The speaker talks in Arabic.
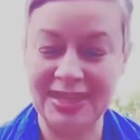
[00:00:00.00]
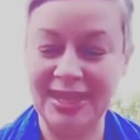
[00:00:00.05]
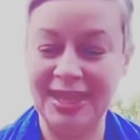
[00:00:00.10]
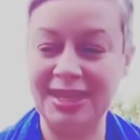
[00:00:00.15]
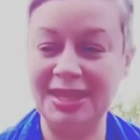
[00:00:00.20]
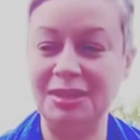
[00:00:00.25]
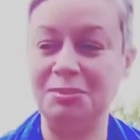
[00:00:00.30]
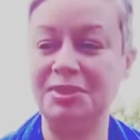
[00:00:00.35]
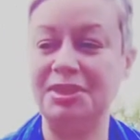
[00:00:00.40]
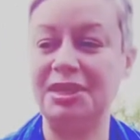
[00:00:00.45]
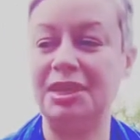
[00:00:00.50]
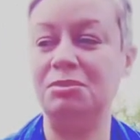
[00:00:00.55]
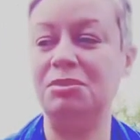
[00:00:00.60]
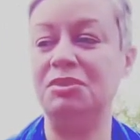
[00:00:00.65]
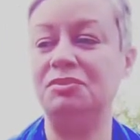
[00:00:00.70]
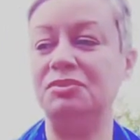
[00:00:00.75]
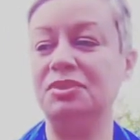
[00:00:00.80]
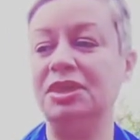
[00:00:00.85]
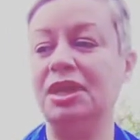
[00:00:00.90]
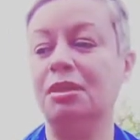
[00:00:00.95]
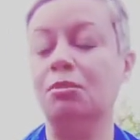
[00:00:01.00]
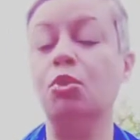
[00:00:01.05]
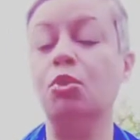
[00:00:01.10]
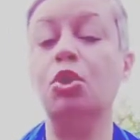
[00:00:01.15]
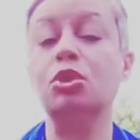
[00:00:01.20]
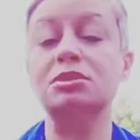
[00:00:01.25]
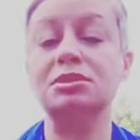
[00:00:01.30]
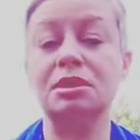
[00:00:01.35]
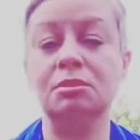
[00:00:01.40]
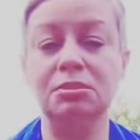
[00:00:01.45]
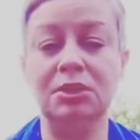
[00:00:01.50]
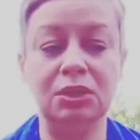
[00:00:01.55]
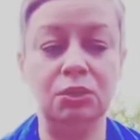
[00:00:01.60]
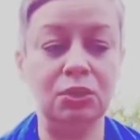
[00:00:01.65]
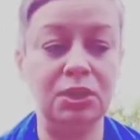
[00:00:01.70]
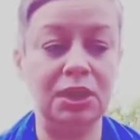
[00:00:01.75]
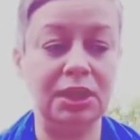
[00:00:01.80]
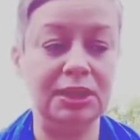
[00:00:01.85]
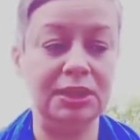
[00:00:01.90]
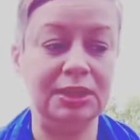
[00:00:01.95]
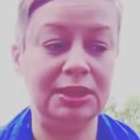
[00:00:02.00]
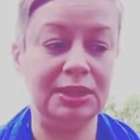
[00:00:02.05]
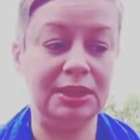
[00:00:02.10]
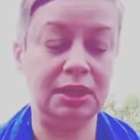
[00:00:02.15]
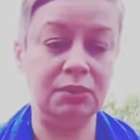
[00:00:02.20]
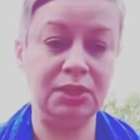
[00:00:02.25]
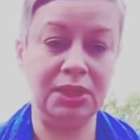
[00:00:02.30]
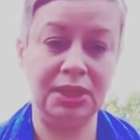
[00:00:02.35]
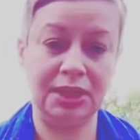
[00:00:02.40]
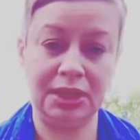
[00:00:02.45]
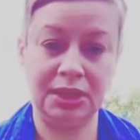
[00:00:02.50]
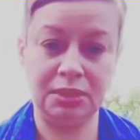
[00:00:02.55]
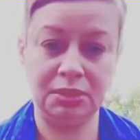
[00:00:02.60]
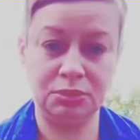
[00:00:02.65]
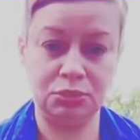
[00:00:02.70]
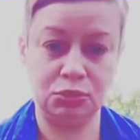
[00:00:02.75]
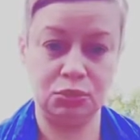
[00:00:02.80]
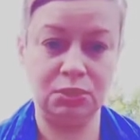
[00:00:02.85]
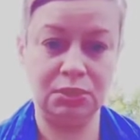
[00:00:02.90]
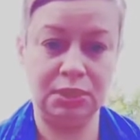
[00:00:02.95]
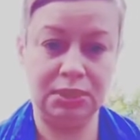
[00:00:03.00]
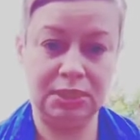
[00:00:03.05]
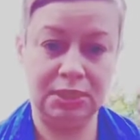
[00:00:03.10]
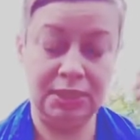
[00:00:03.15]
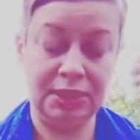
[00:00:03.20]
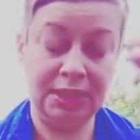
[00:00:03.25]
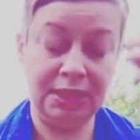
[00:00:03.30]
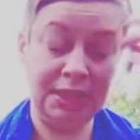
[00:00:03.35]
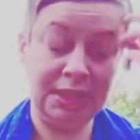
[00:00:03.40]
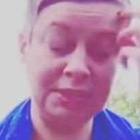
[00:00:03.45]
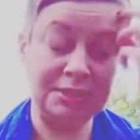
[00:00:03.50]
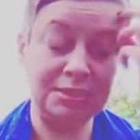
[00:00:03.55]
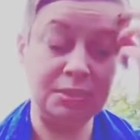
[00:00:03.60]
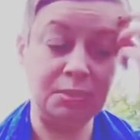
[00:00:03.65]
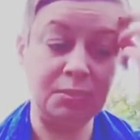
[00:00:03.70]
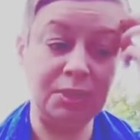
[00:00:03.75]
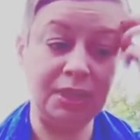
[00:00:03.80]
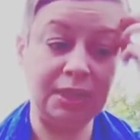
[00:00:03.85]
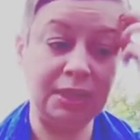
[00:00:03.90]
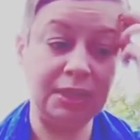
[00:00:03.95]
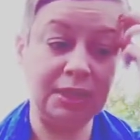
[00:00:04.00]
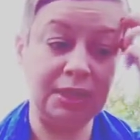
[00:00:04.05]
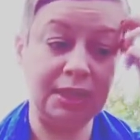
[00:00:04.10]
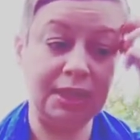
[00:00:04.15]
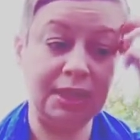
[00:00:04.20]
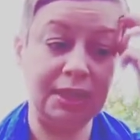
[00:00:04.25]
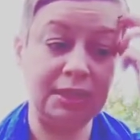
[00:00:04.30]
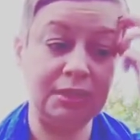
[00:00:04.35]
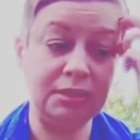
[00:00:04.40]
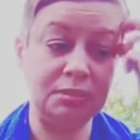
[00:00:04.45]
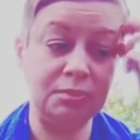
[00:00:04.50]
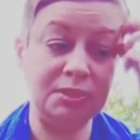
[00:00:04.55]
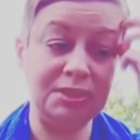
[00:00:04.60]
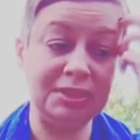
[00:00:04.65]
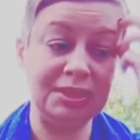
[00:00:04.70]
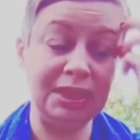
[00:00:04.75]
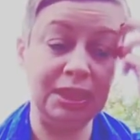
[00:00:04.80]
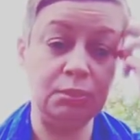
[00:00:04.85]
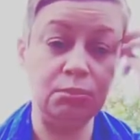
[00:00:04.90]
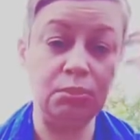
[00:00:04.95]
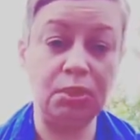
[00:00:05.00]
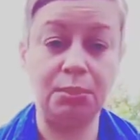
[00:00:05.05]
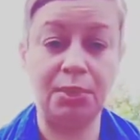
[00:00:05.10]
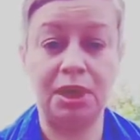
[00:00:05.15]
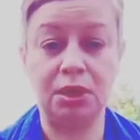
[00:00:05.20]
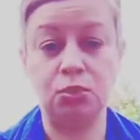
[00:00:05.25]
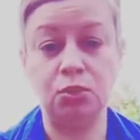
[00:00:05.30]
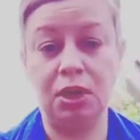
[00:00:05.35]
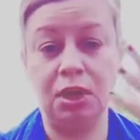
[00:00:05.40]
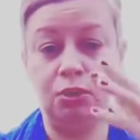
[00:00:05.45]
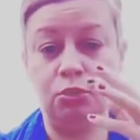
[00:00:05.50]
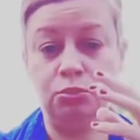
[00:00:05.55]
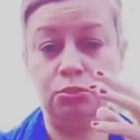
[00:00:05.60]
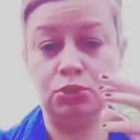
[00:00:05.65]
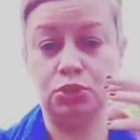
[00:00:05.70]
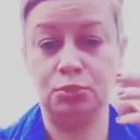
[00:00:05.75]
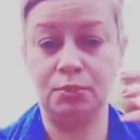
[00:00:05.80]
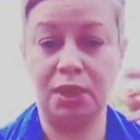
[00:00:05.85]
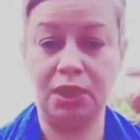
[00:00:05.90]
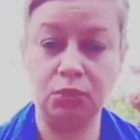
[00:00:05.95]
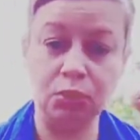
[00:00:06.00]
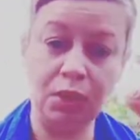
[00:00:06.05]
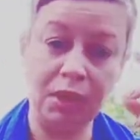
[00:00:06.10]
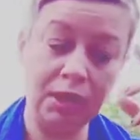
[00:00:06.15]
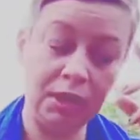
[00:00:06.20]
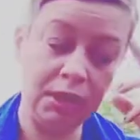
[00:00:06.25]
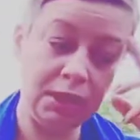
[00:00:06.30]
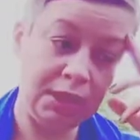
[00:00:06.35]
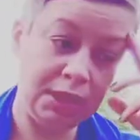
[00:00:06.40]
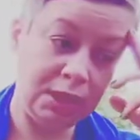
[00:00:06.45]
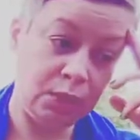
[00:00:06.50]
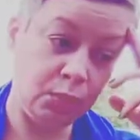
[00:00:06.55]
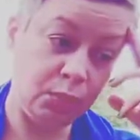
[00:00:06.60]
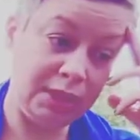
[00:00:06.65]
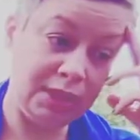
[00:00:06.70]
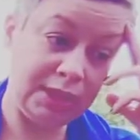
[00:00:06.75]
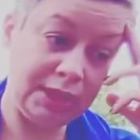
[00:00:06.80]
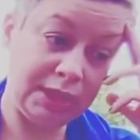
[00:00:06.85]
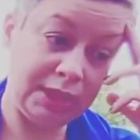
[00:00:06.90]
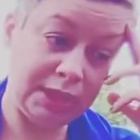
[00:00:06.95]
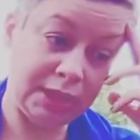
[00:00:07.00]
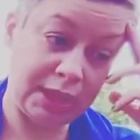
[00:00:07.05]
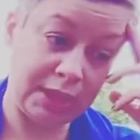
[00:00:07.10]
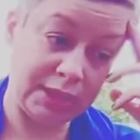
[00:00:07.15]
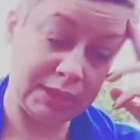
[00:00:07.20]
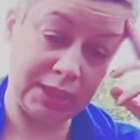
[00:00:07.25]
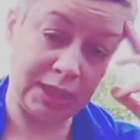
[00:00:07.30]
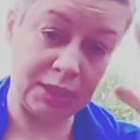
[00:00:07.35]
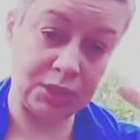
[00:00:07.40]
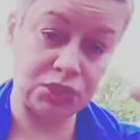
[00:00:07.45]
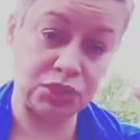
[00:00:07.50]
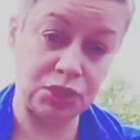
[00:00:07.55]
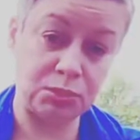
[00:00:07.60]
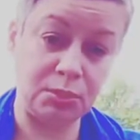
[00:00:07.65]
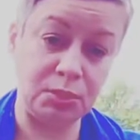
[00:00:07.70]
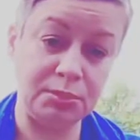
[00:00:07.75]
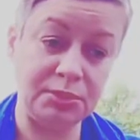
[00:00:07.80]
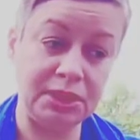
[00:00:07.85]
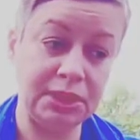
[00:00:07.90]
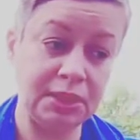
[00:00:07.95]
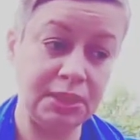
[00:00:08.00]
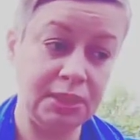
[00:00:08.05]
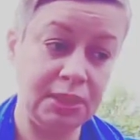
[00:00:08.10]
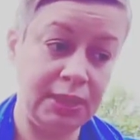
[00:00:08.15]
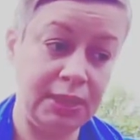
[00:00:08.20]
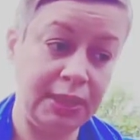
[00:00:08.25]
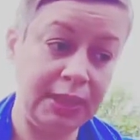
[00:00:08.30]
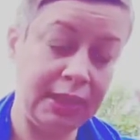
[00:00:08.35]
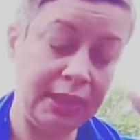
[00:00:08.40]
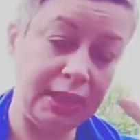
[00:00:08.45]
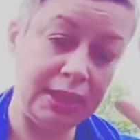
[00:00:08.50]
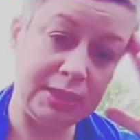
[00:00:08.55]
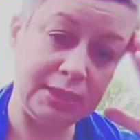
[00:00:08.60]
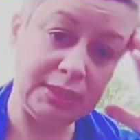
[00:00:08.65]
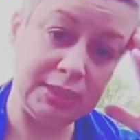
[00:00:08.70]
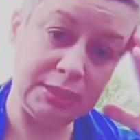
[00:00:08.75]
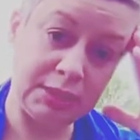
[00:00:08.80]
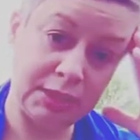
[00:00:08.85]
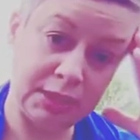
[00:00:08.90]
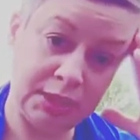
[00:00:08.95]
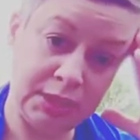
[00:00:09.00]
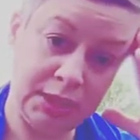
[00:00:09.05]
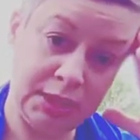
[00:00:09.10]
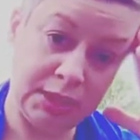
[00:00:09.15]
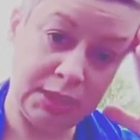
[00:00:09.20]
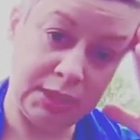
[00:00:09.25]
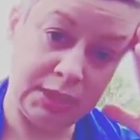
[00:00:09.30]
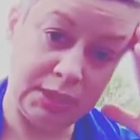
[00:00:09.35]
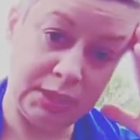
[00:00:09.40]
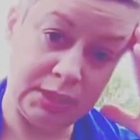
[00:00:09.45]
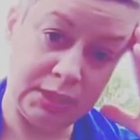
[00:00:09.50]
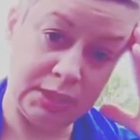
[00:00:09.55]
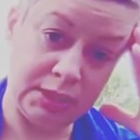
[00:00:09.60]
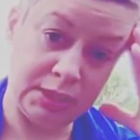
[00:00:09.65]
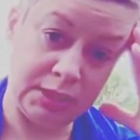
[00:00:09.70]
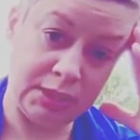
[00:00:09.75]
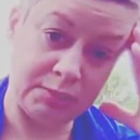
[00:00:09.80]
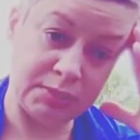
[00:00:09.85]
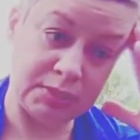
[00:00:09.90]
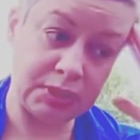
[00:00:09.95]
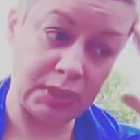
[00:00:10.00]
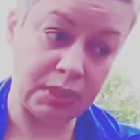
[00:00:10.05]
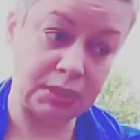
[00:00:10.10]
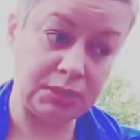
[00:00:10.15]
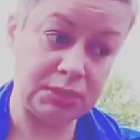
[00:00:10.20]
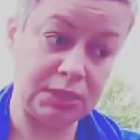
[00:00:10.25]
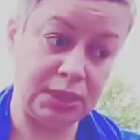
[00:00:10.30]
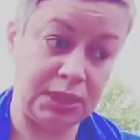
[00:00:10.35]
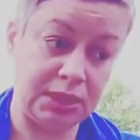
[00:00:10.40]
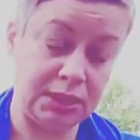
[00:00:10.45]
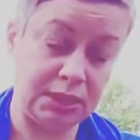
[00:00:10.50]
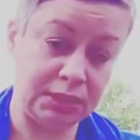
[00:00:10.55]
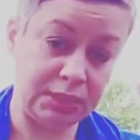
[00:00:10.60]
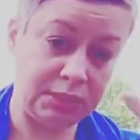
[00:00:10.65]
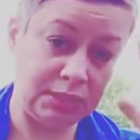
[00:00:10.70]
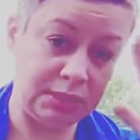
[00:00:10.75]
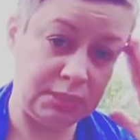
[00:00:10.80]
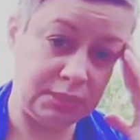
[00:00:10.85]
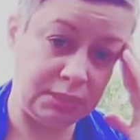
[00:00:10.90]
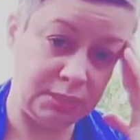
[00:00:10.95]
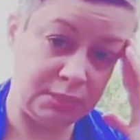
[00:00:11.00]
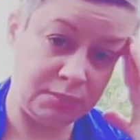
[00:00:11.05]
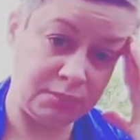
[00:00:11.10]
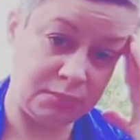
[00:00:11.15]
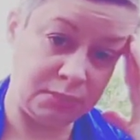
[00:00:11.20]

هي اللي بيتعمل فيها معظم القلل القناوي اللي كانت صنع زمان اللي كانت بتيجي إما محروقة أو مش محروقة واللي كانت على شبابيك أهالينا آه، اللي بتتحط على آه،